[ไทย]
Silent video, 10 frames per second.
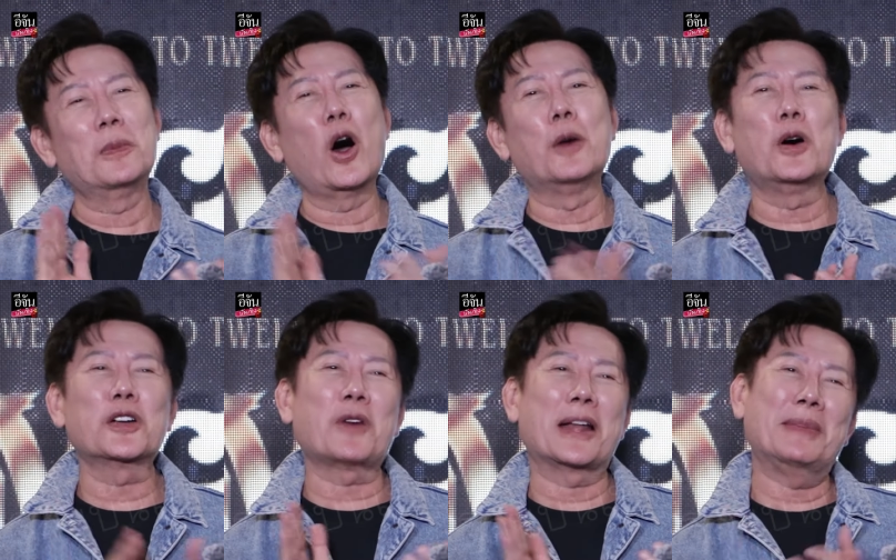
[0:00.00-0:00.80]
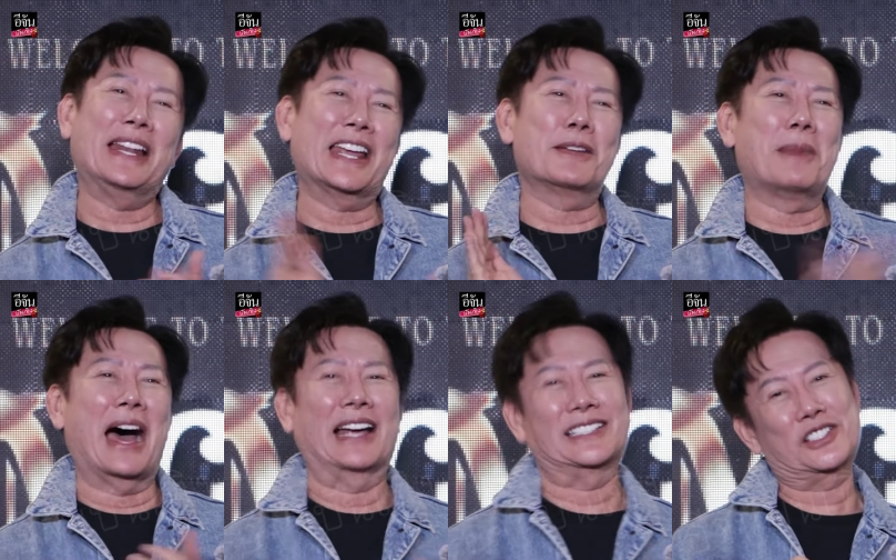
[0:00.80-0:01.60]
almost one million
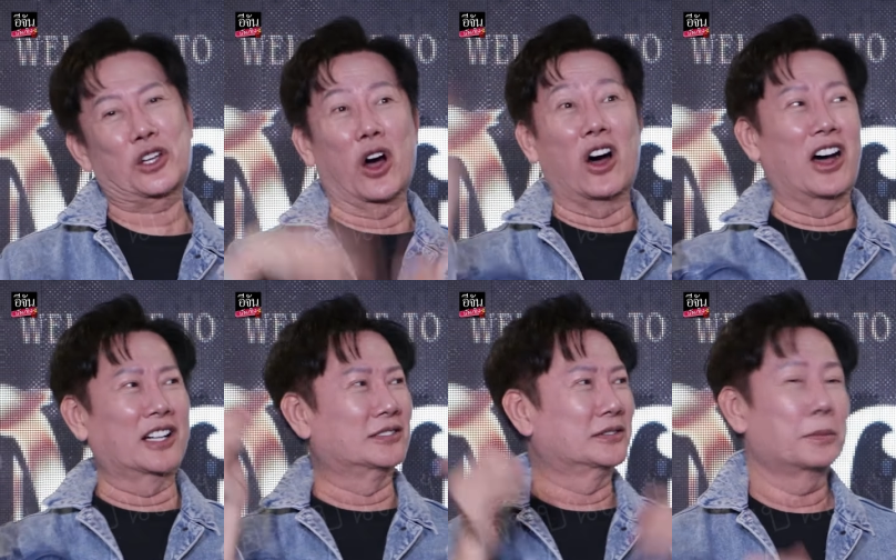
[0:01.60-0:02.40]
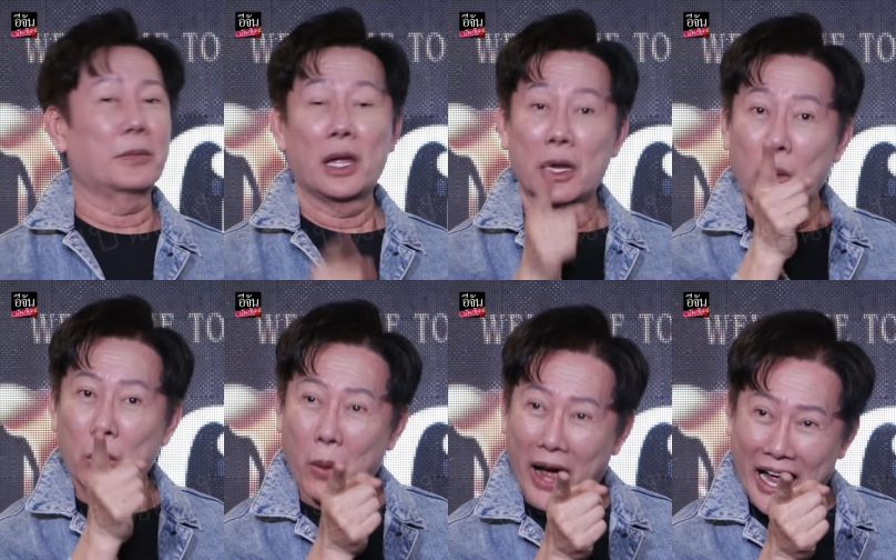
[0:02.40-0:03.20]
baht gone
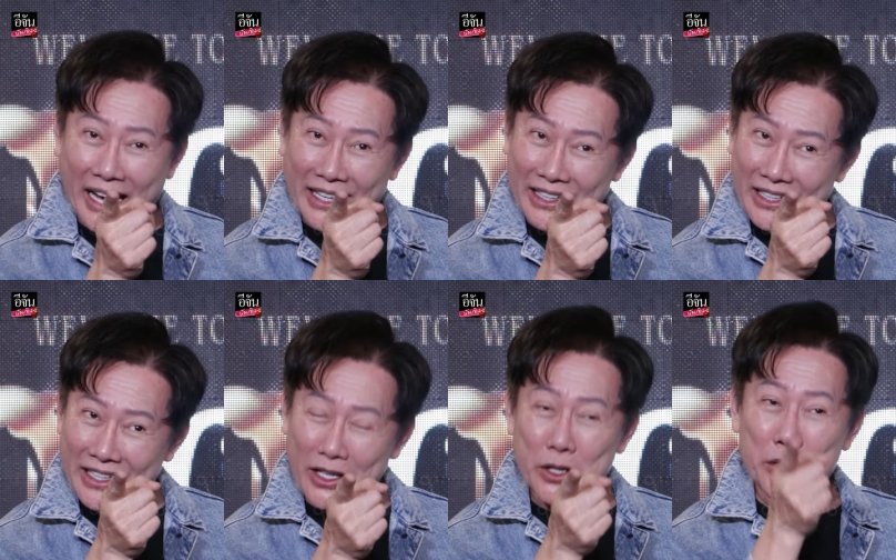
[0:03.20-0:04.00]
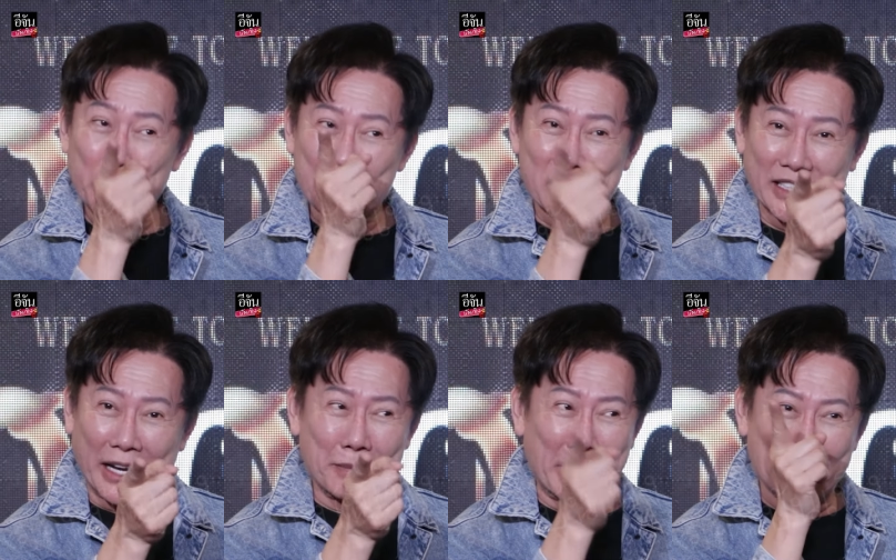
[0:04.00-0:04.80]
why you
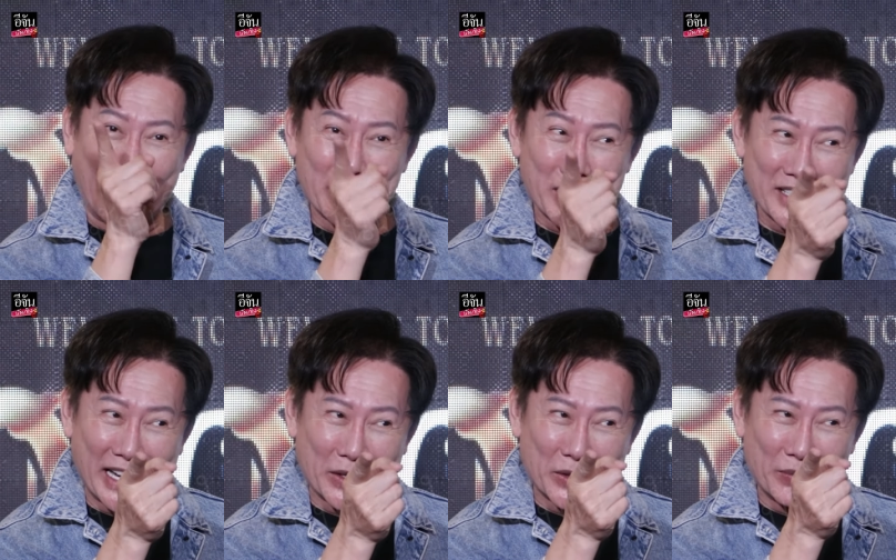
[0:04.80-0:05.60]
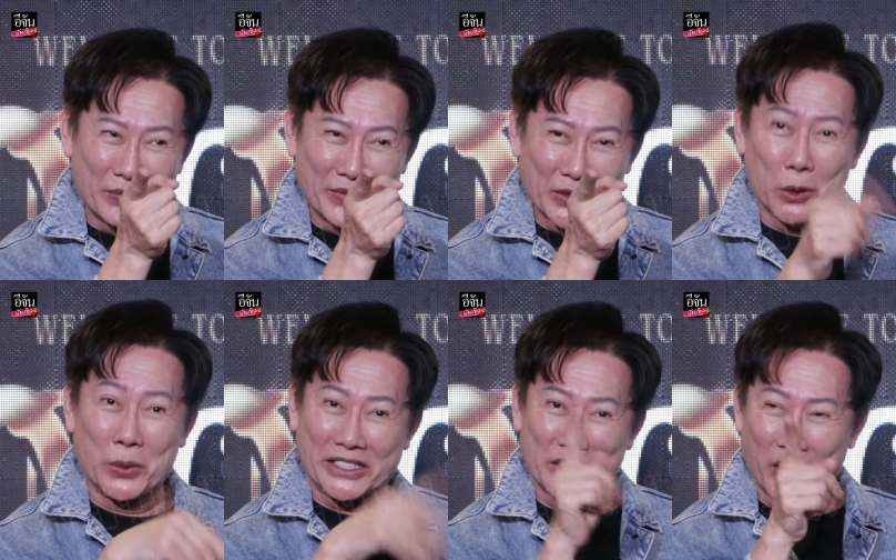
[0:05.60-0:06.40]
statement by yourself to
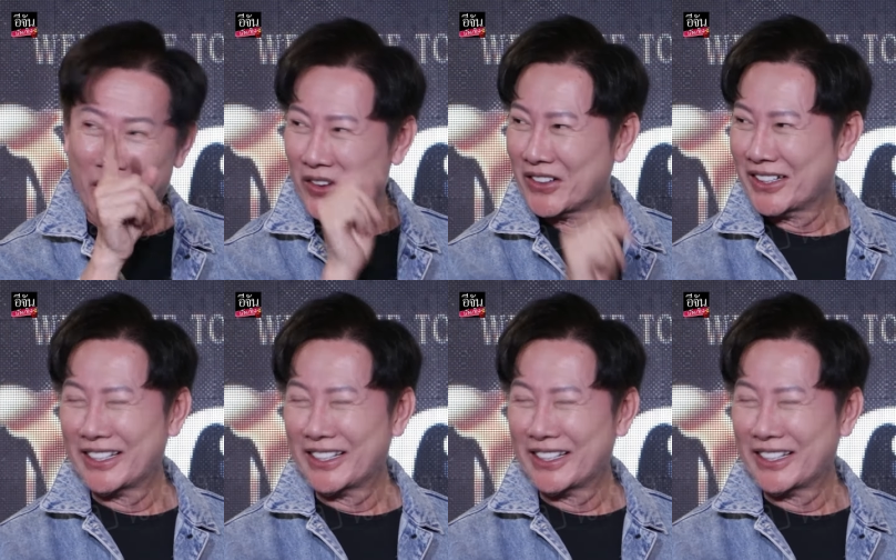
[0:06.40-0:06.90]
withdraw.